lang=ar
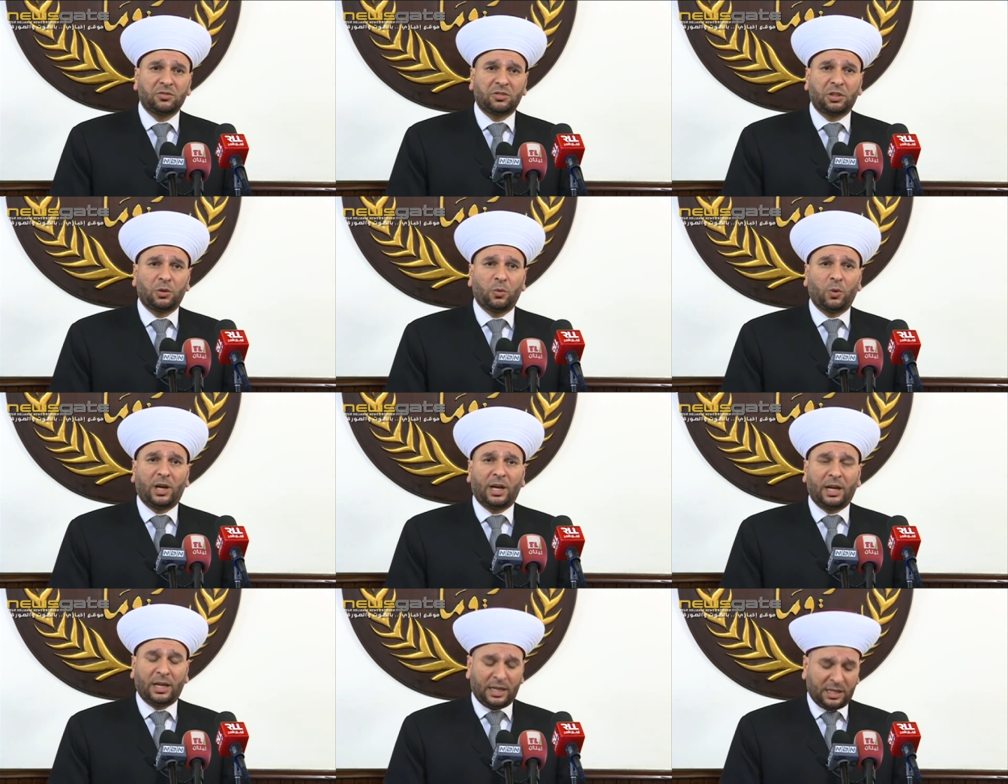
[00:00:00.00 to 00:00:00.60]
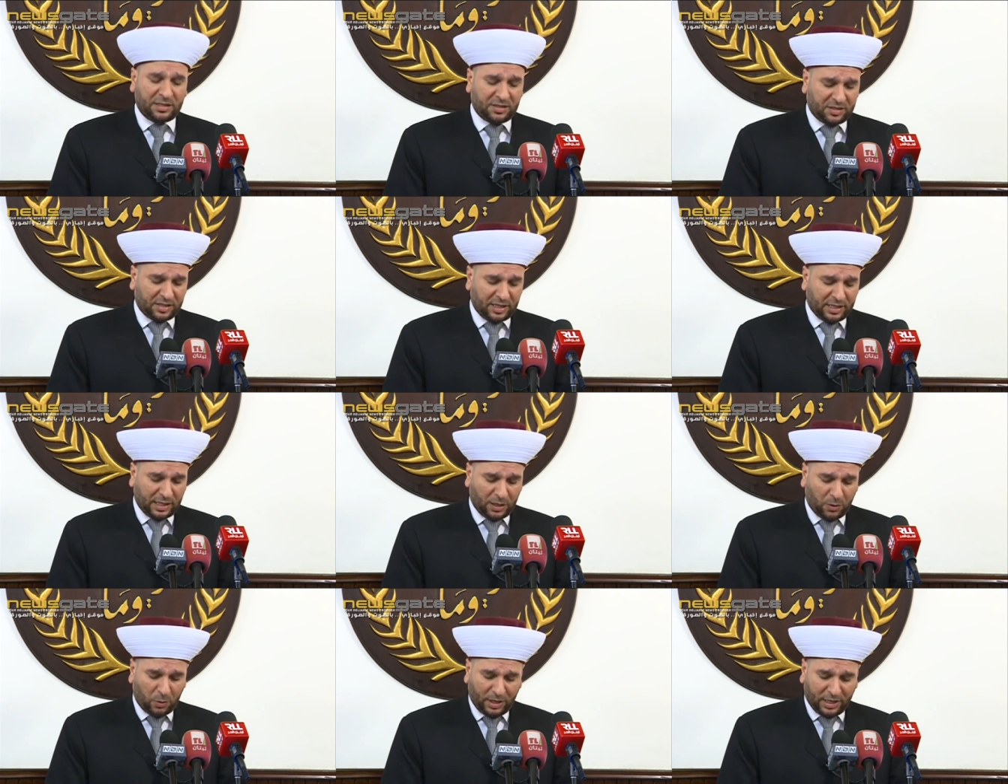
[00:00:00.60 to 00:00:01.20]
طوال
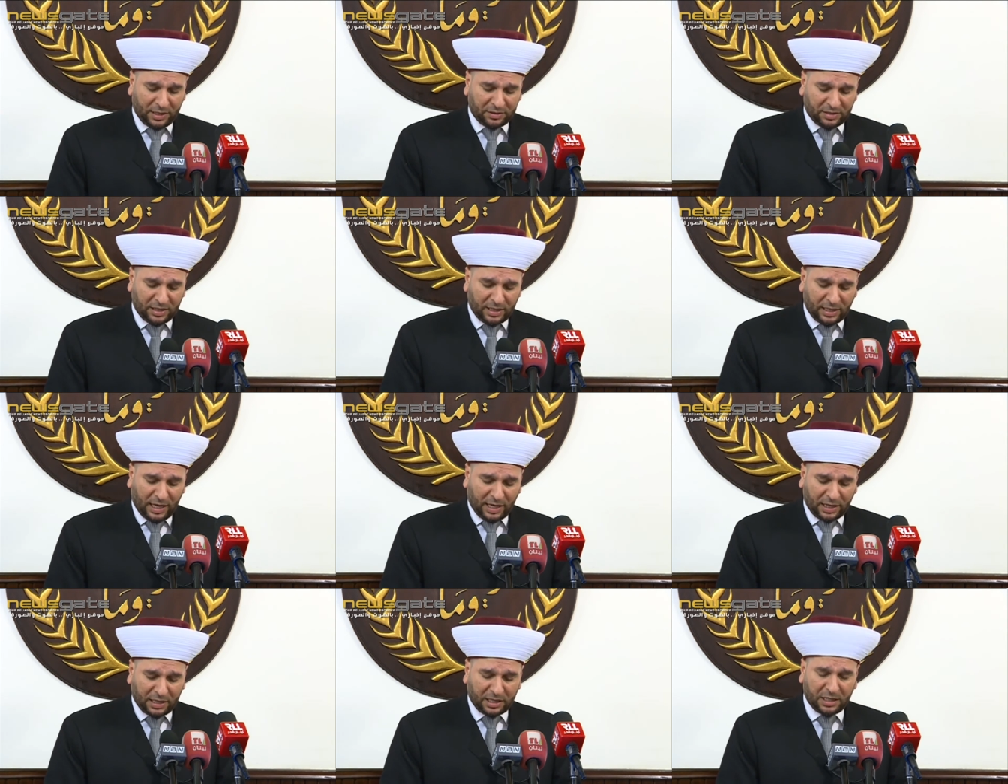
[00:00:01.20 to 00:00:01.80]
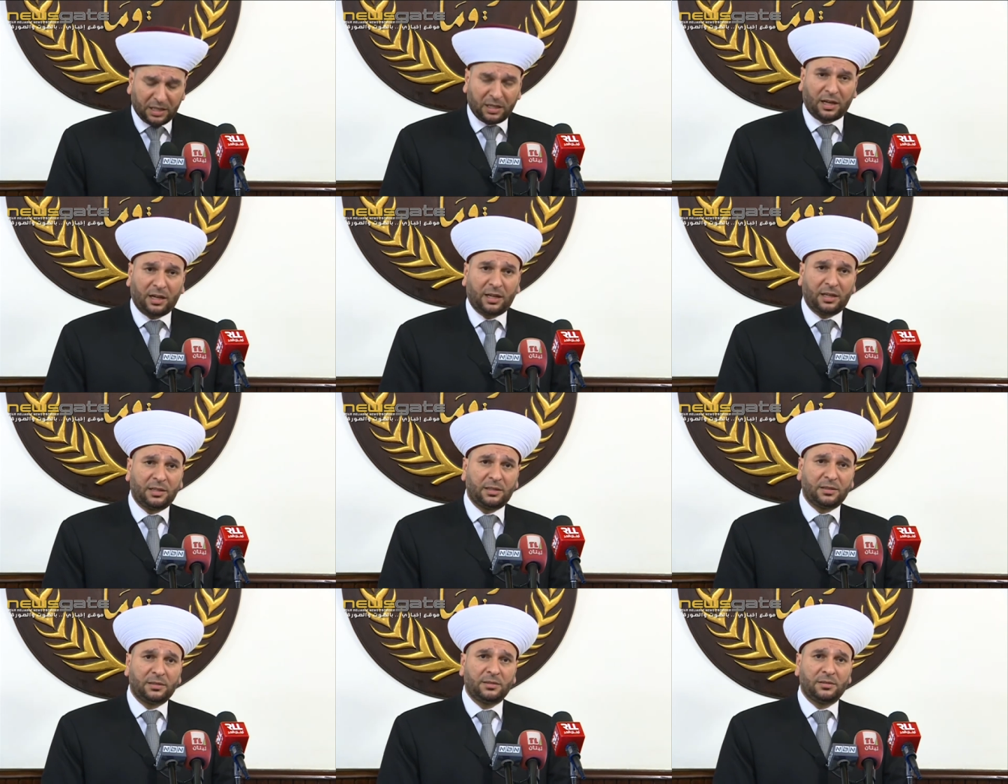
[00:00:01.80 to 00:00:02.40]
السنوات
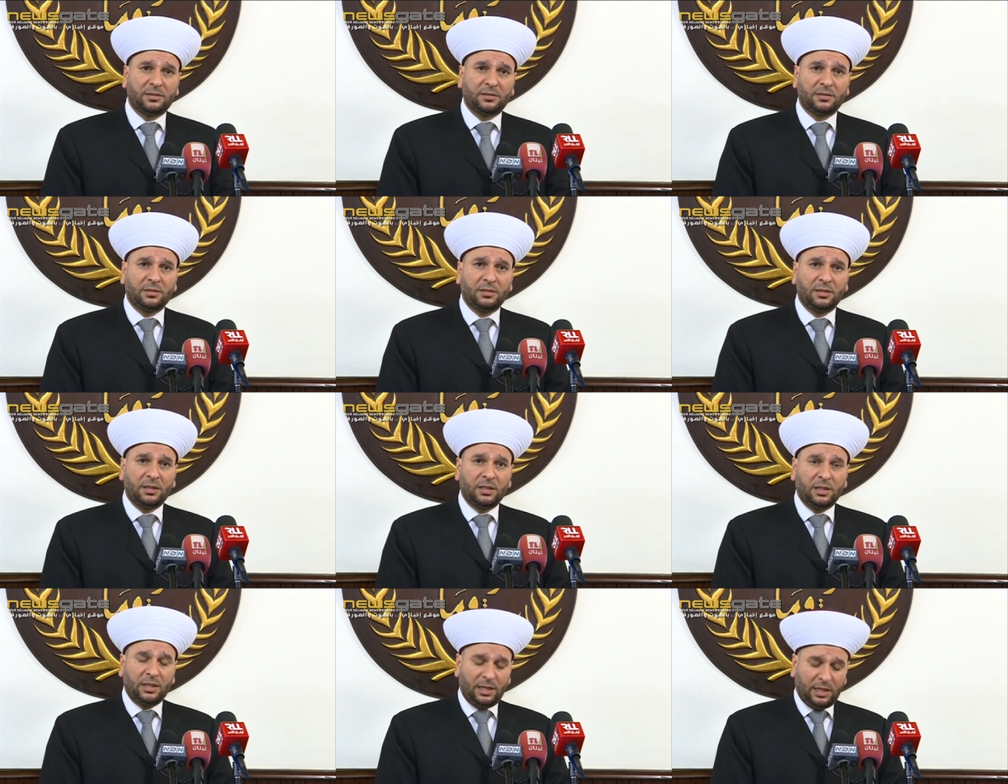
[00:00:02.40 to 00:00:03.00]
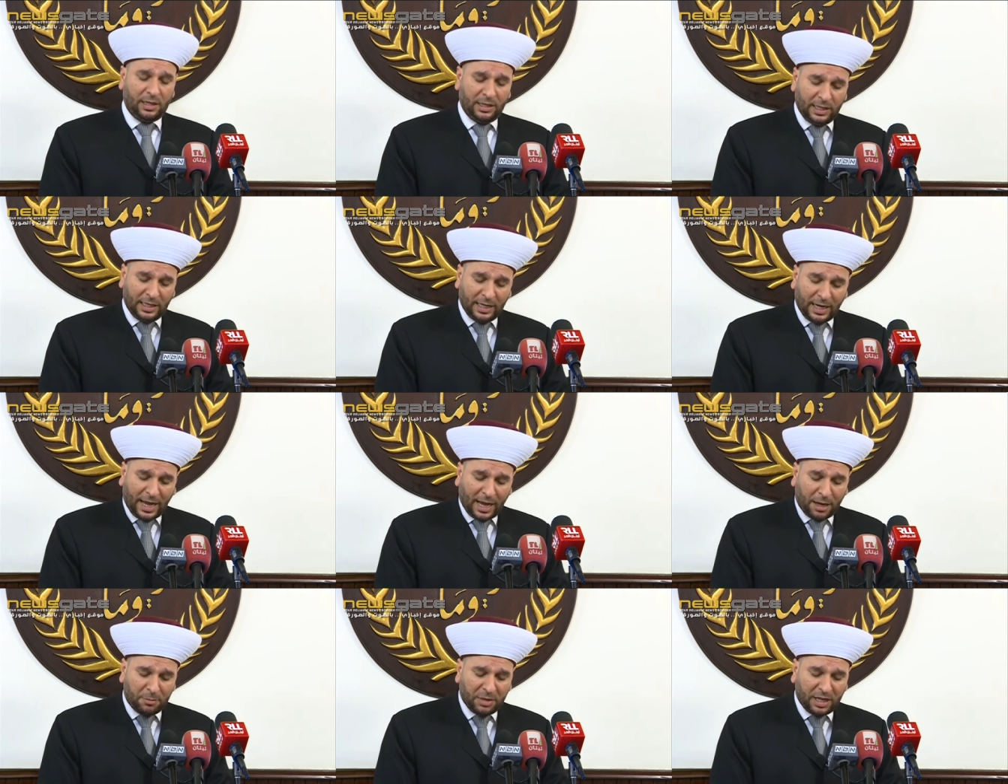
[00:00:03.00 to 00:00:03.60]
الاخيره
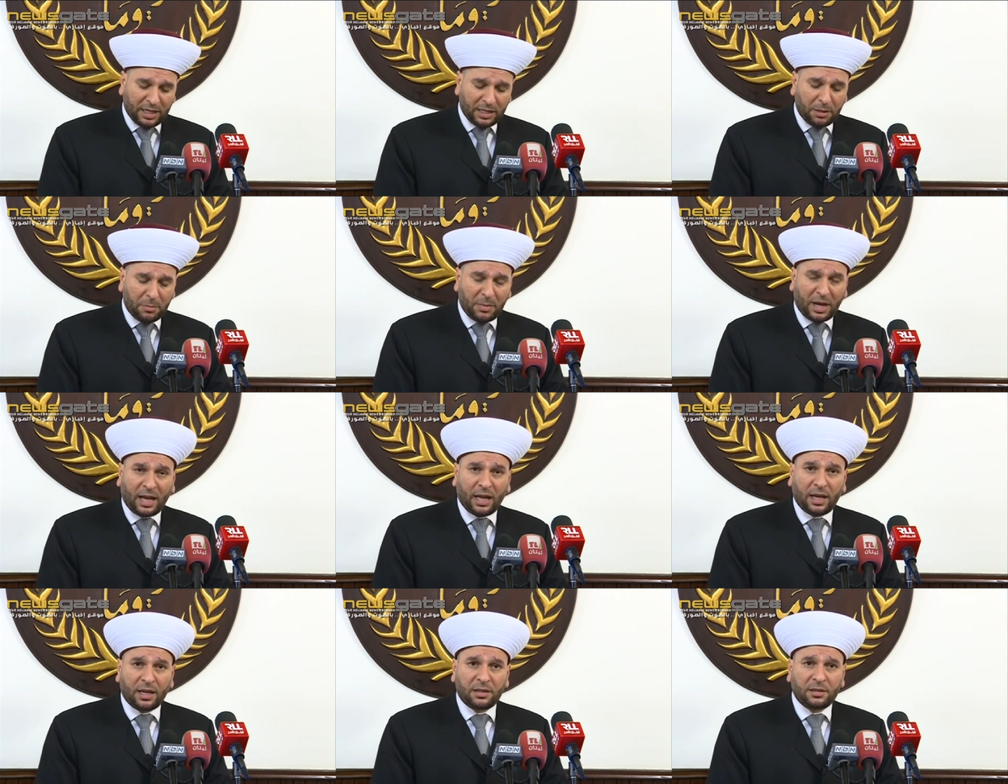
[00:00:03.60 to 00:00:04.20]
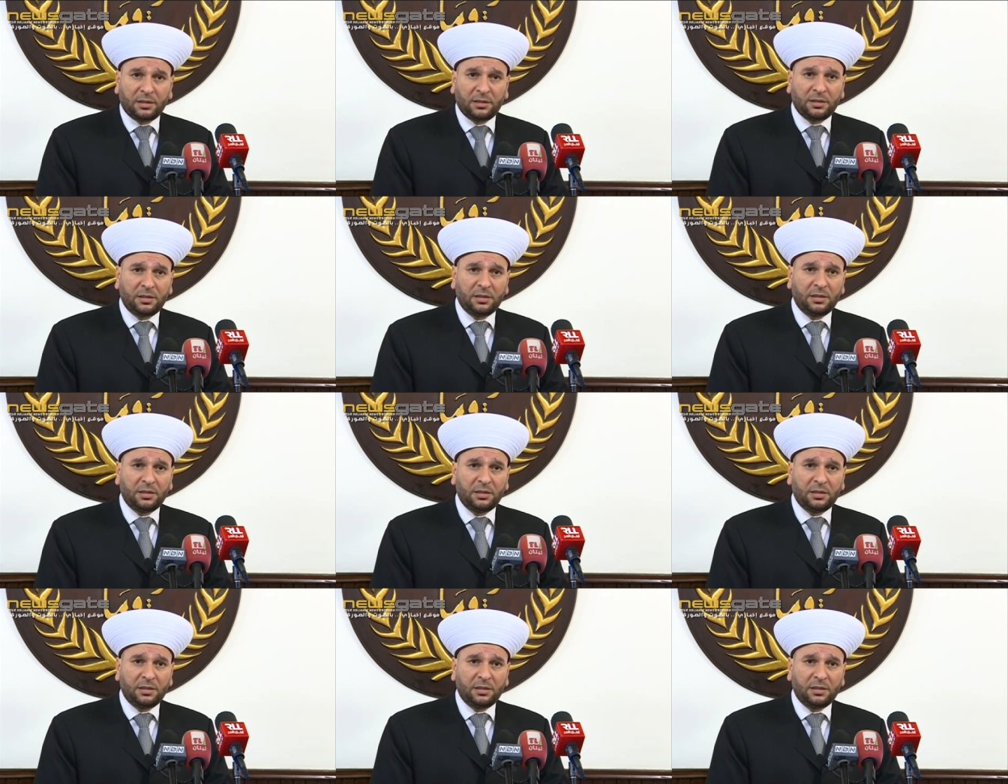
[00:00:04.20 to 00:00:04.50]
للعمل معا